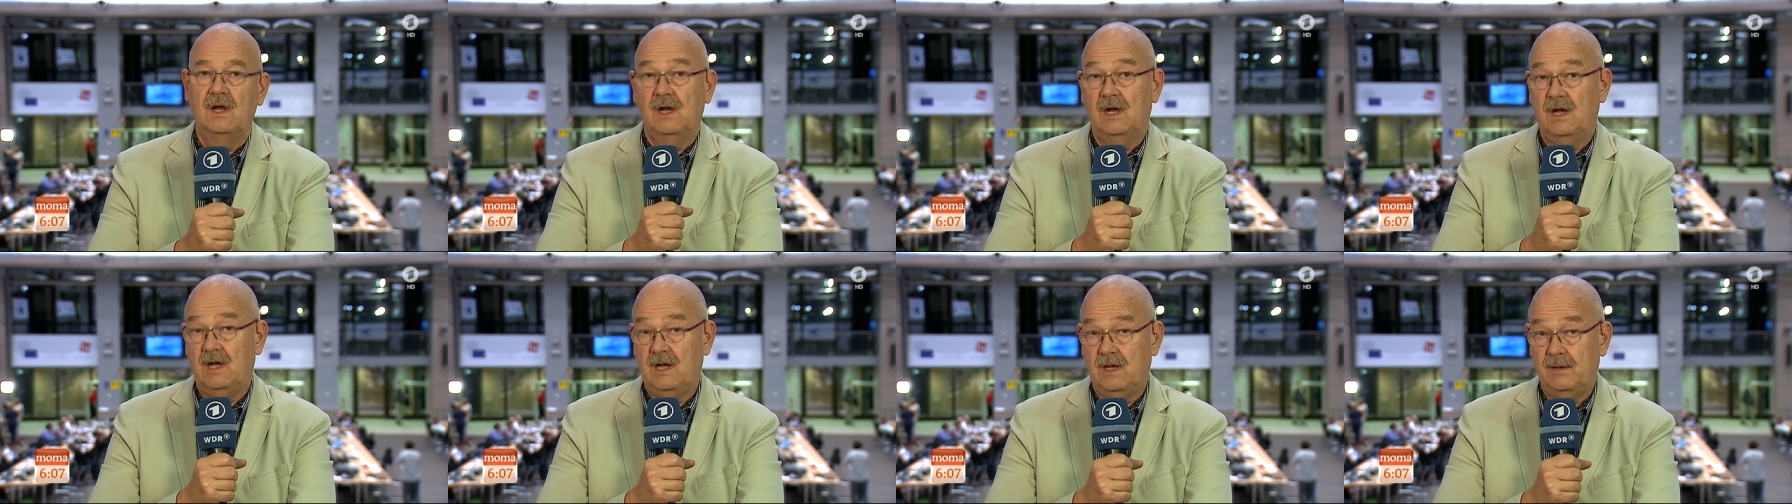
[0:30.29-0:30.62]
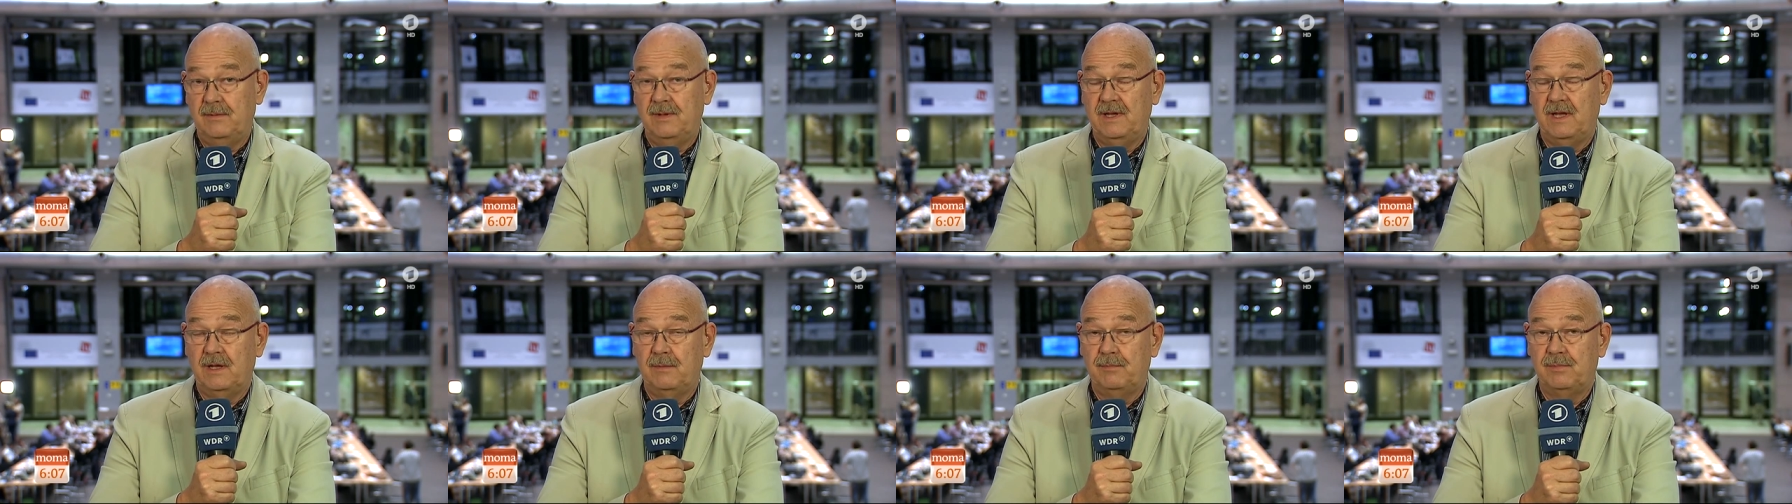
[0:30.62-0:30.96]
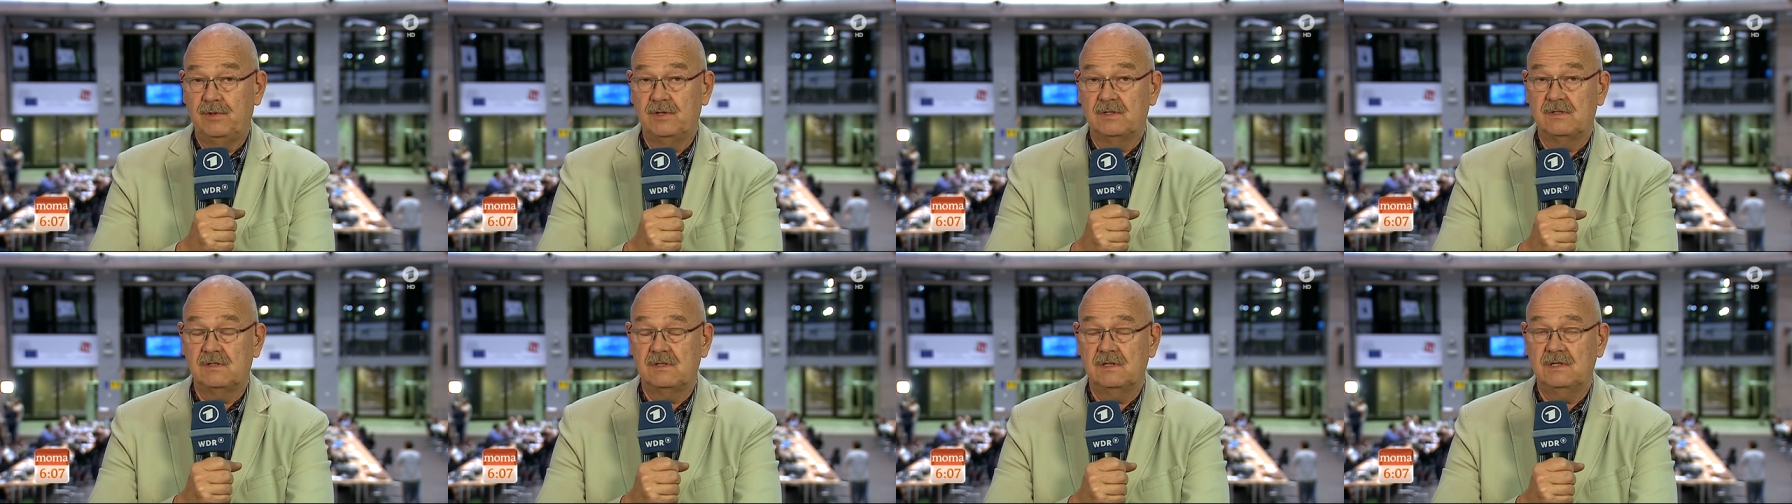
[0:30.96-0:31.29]
habe er
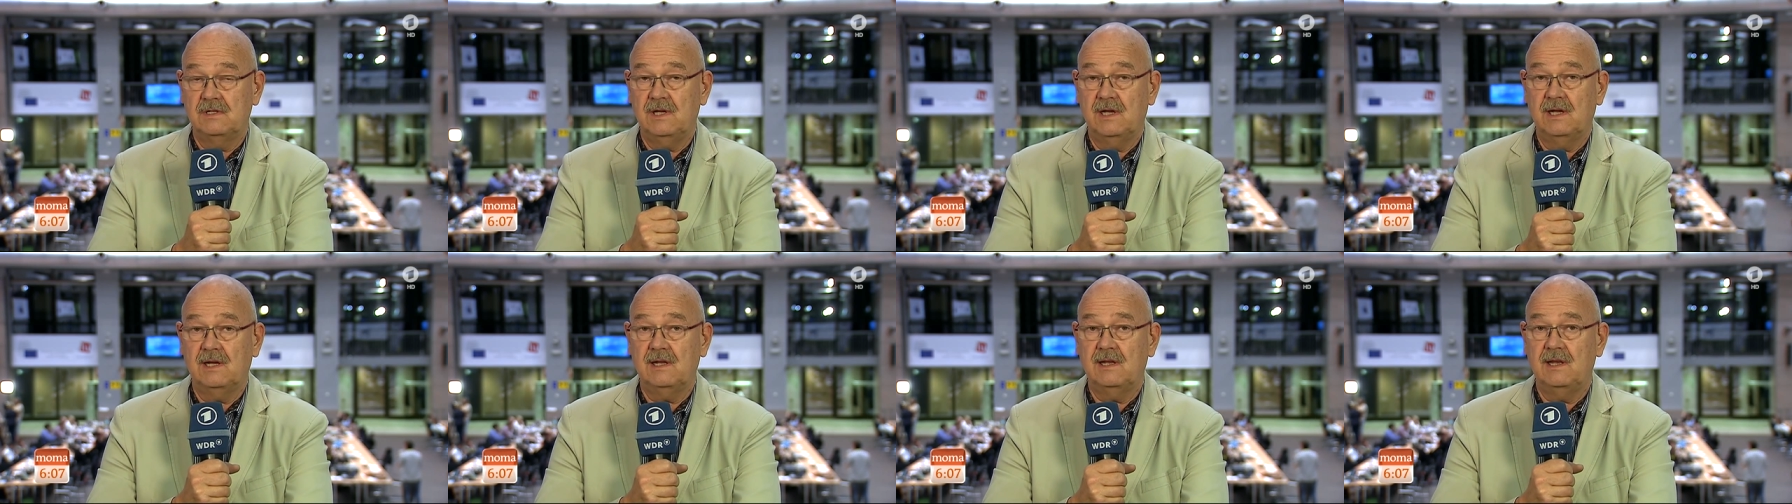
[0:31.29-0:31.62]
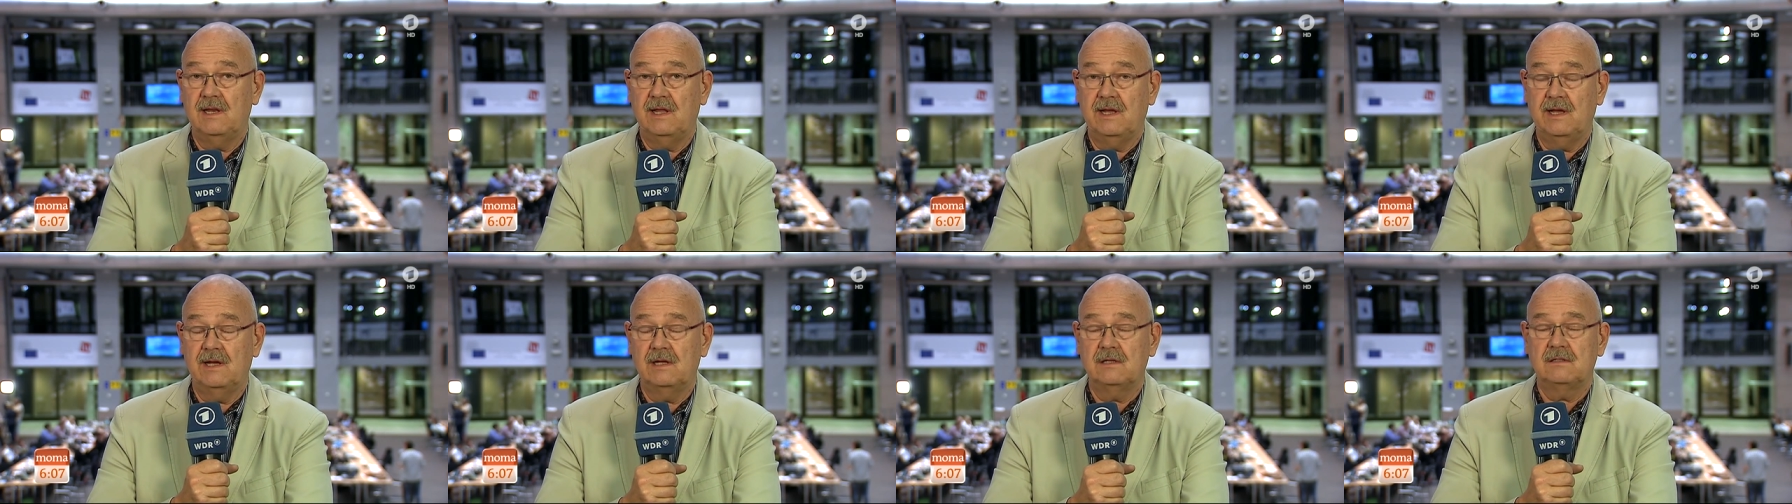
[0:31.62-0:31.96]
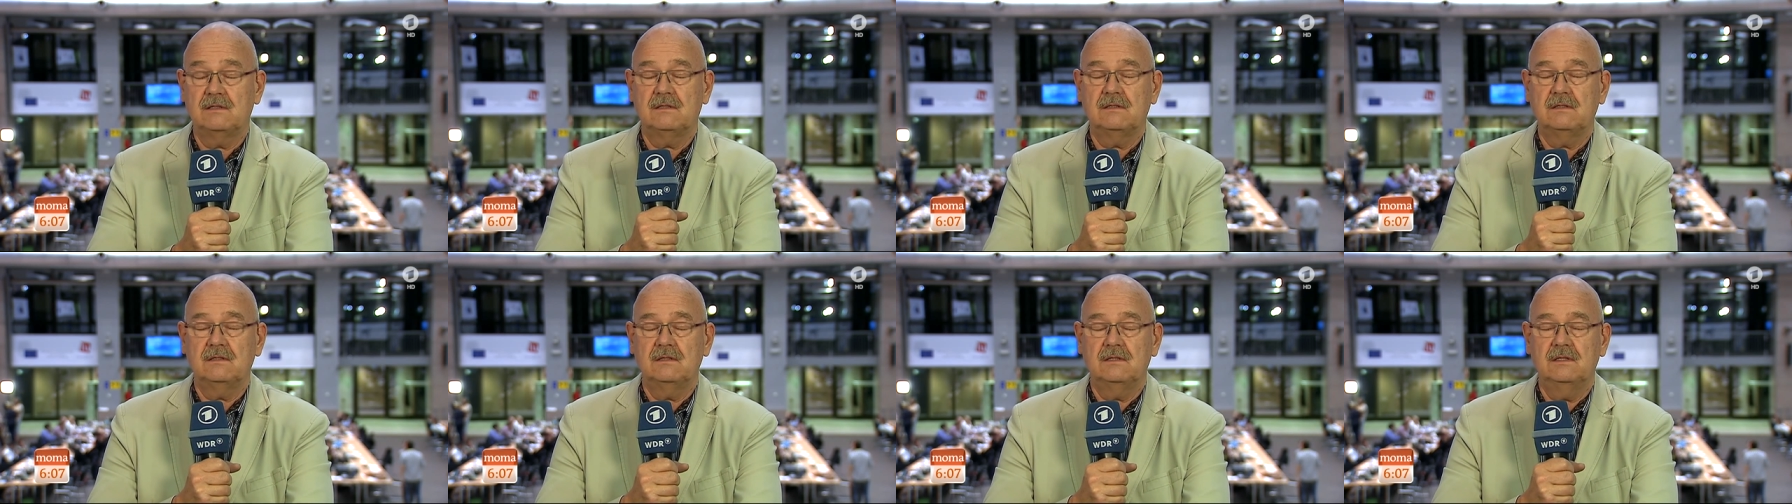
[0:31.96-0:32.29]
plötzlich erklärt,